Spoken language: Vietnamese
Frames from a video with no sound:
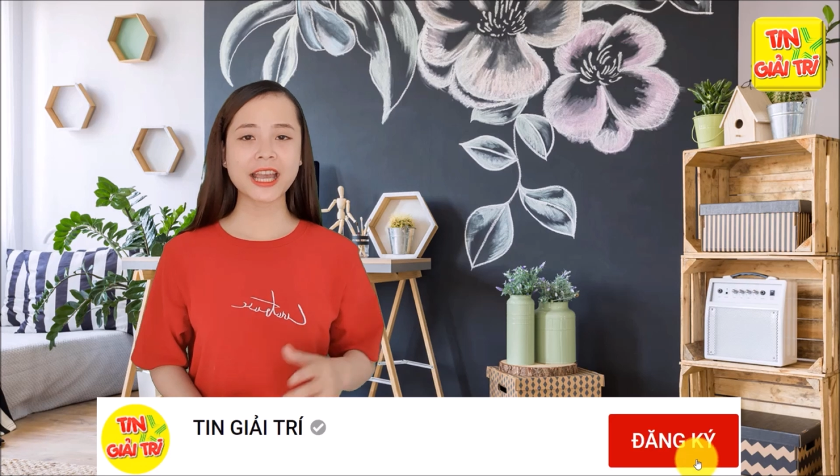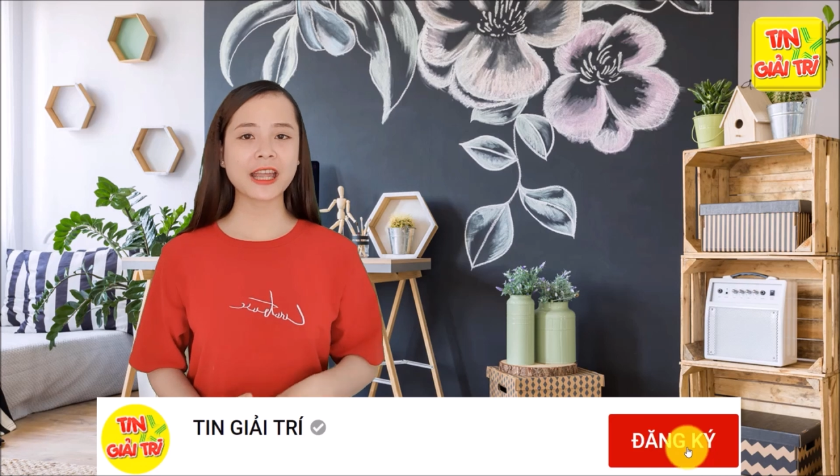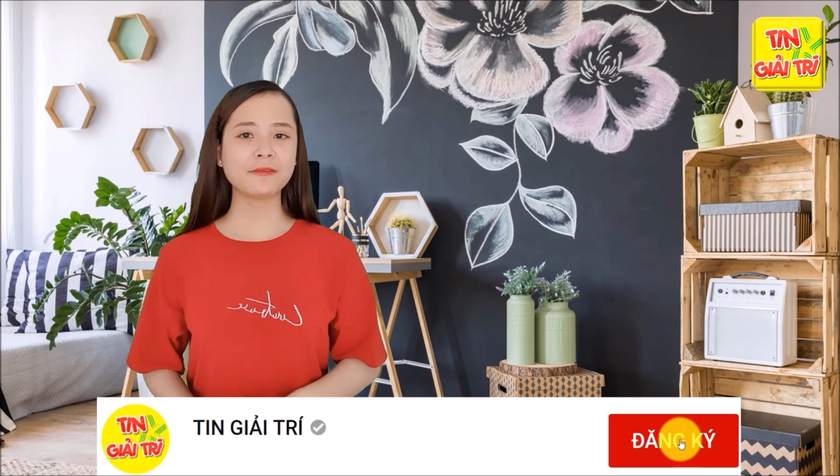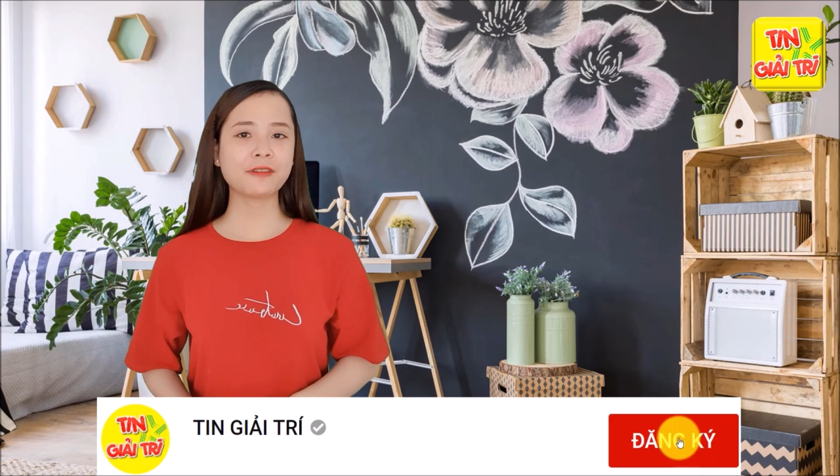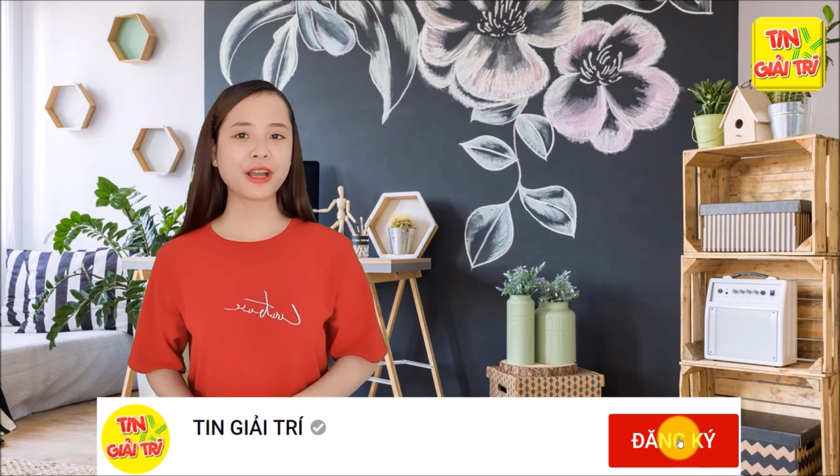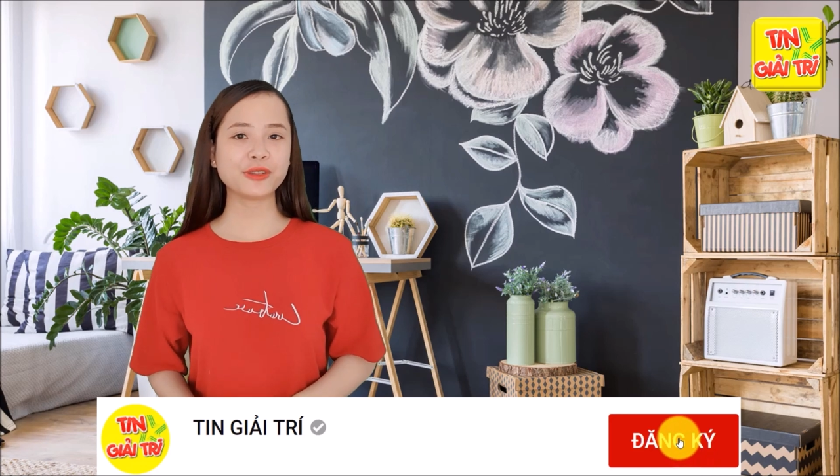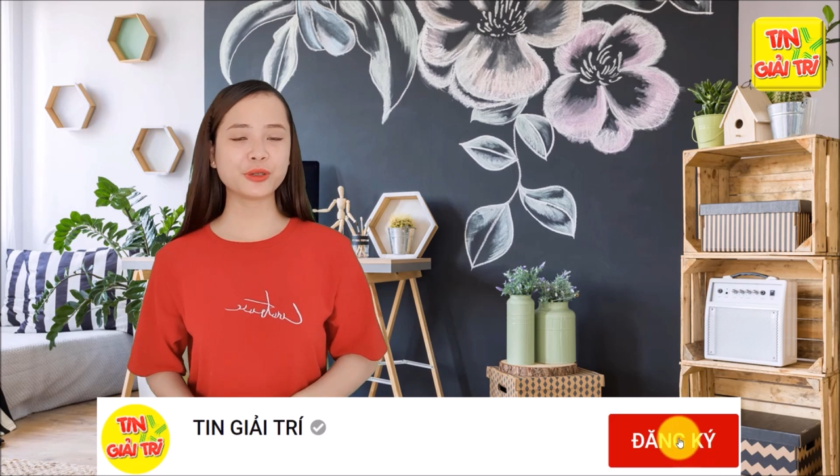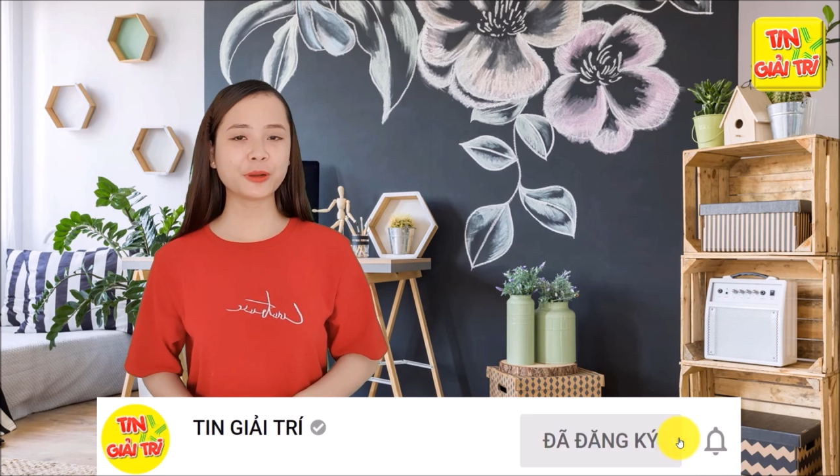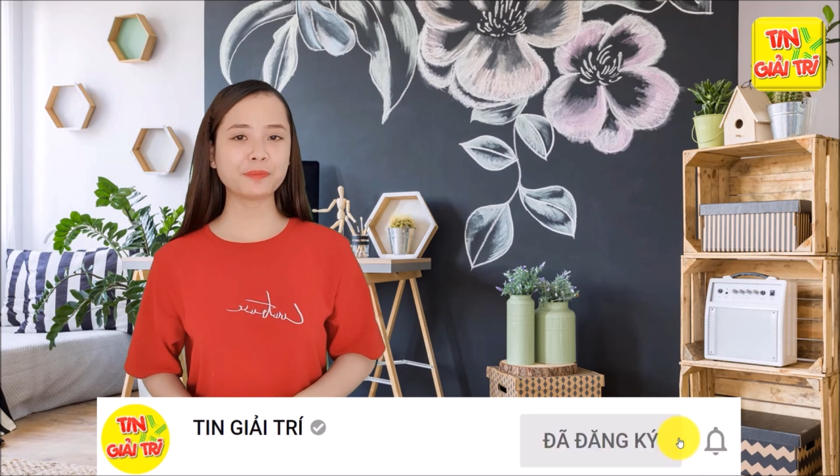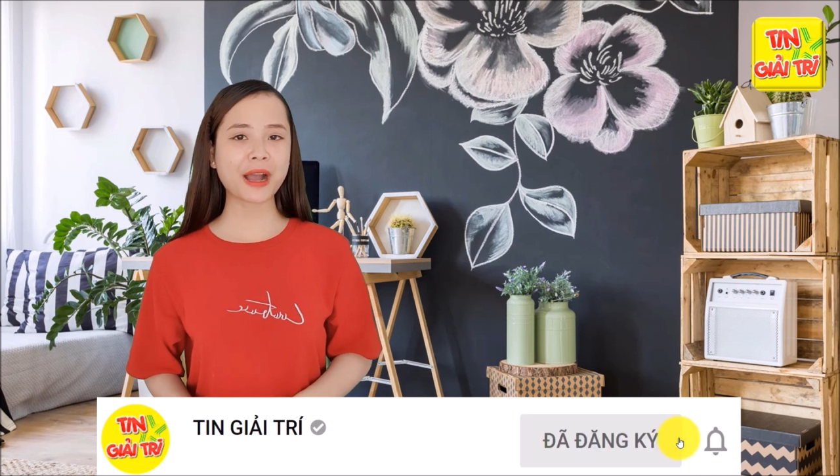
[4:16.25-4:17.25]
kênh và
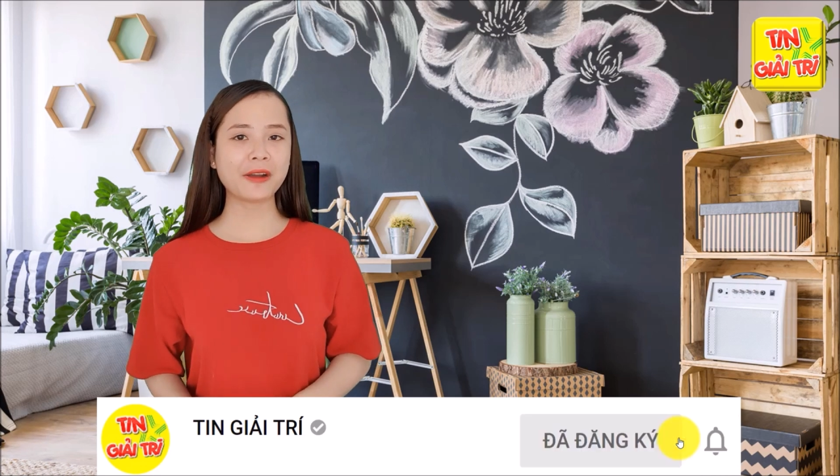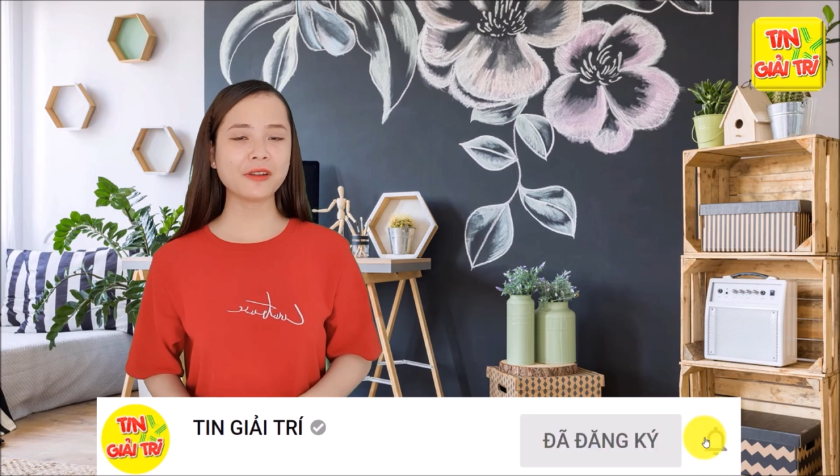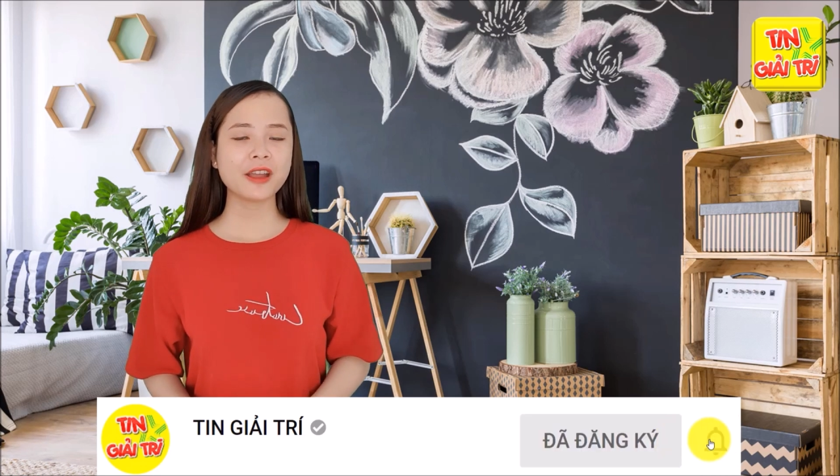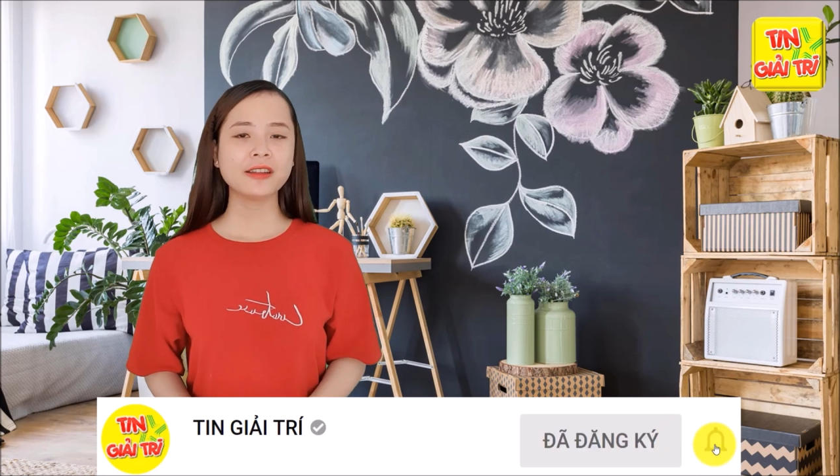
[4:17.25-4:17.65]
chuông thông báo